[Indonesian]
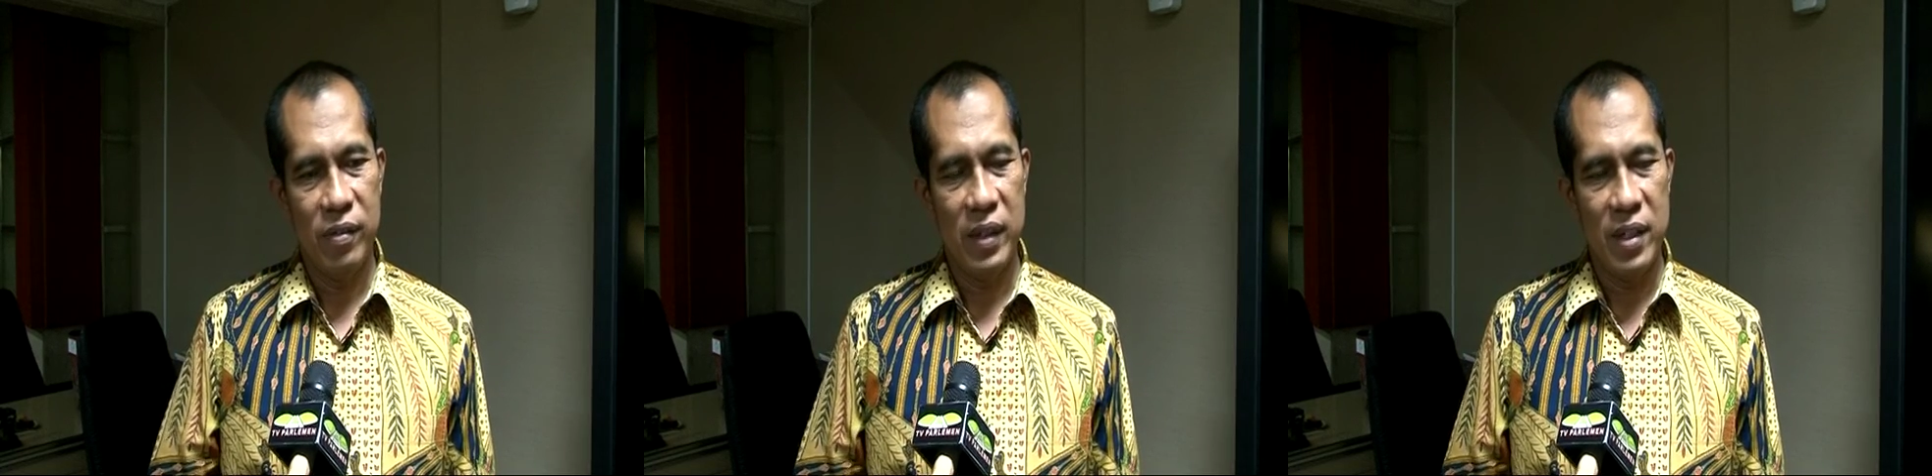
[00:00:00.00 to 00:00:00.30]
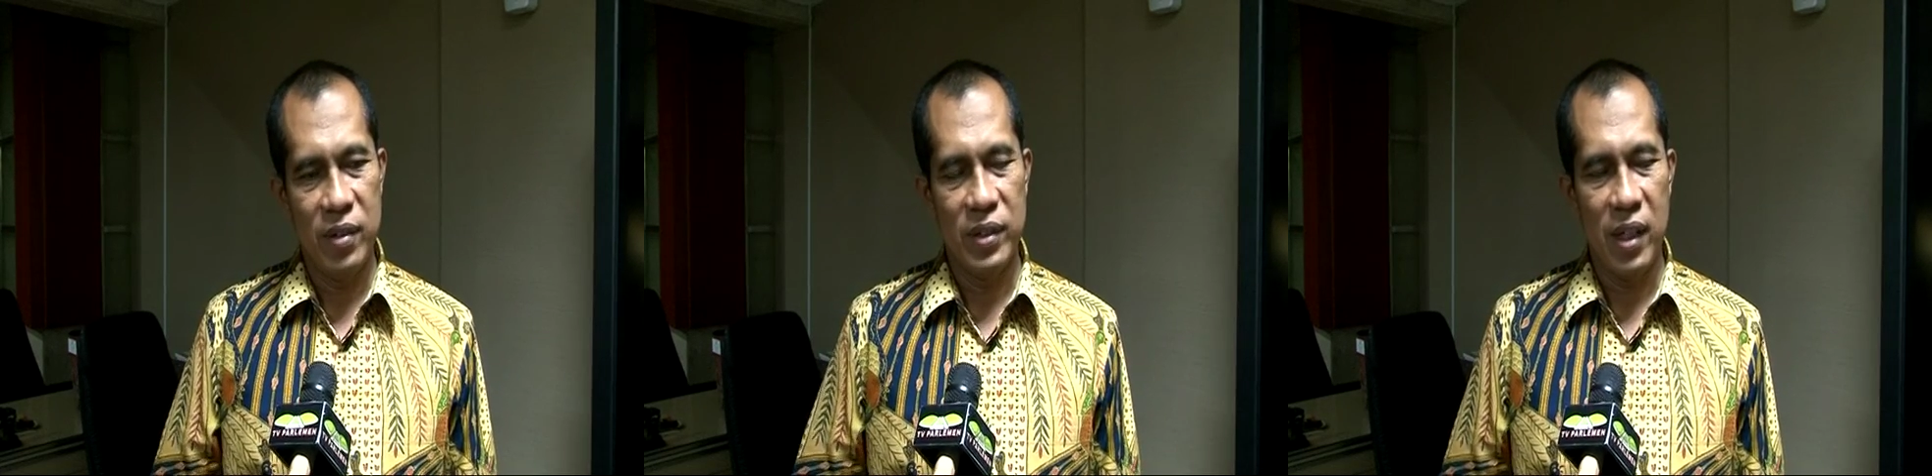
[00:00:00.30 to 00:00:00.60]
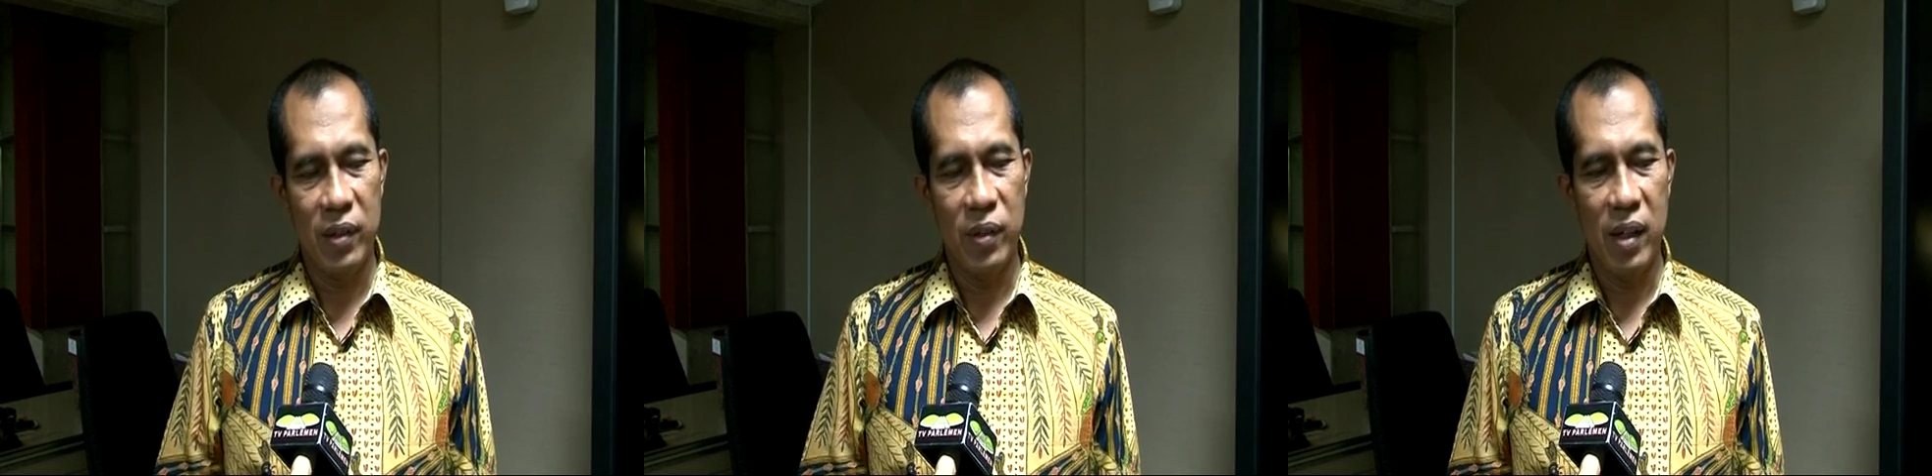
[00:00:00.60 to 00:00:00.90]

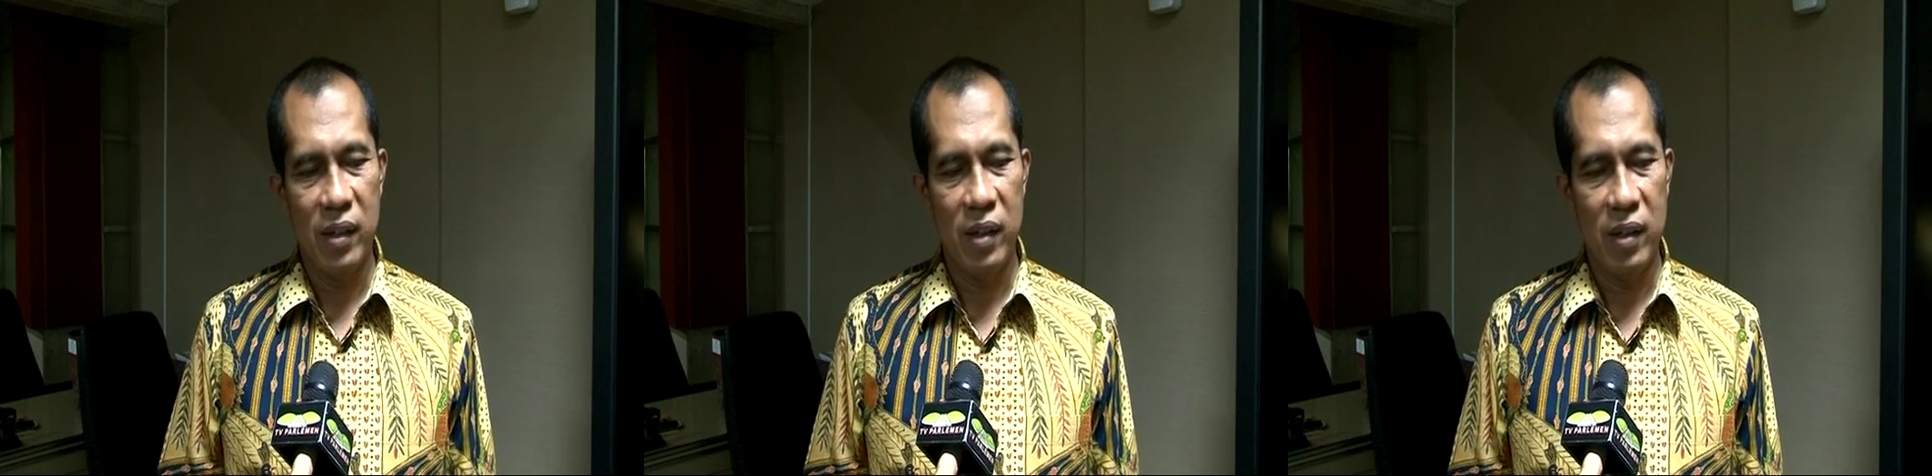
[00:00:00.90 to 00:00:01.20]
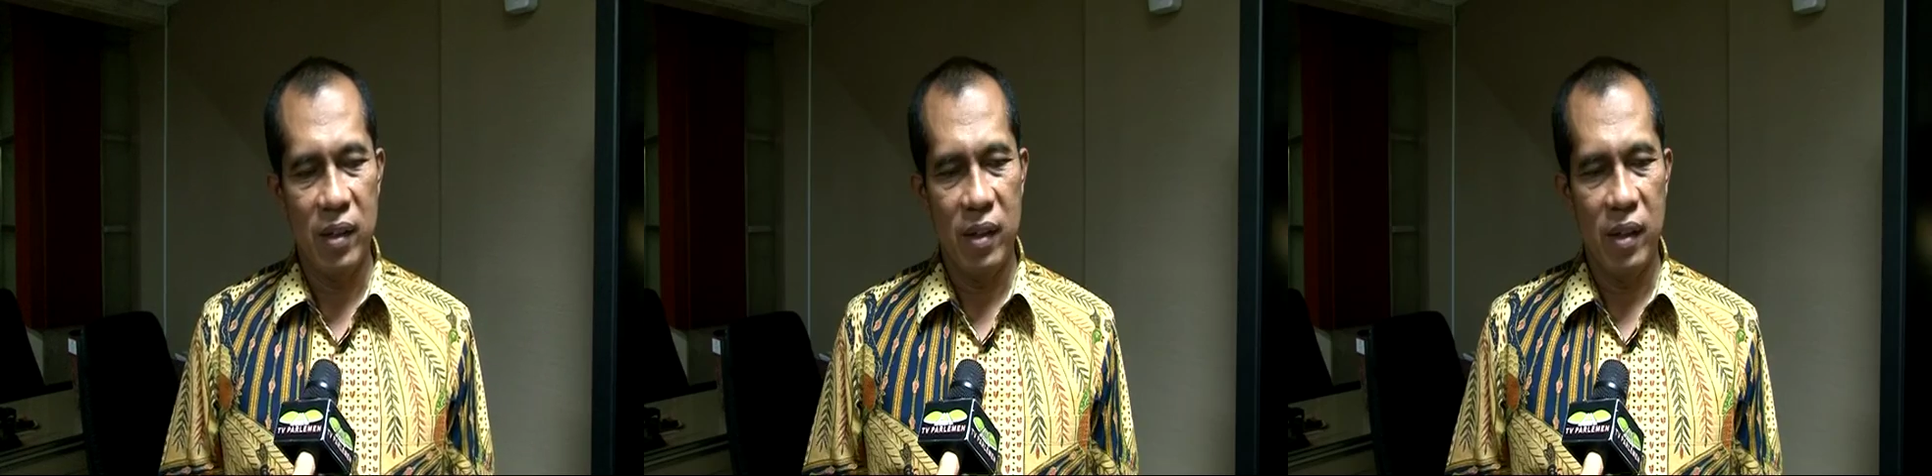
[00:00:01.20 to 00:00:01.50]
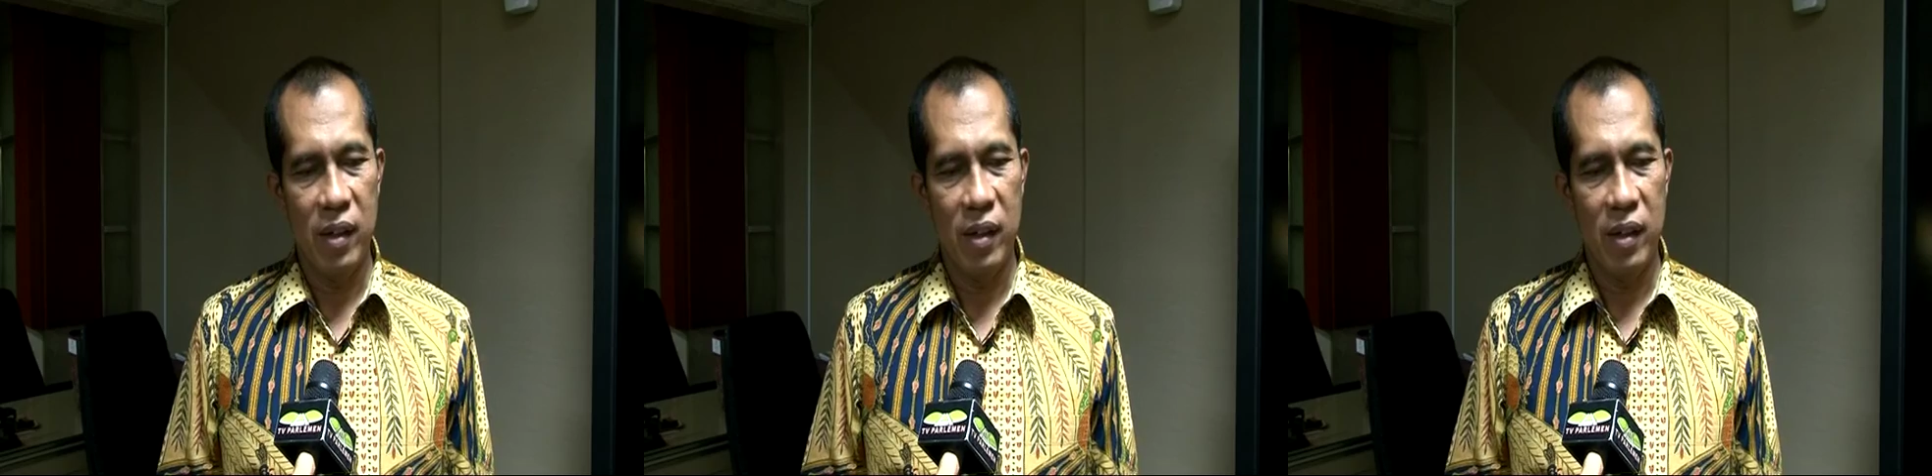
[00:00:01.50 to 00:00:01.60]
kesiapan yang dipaparkan oleh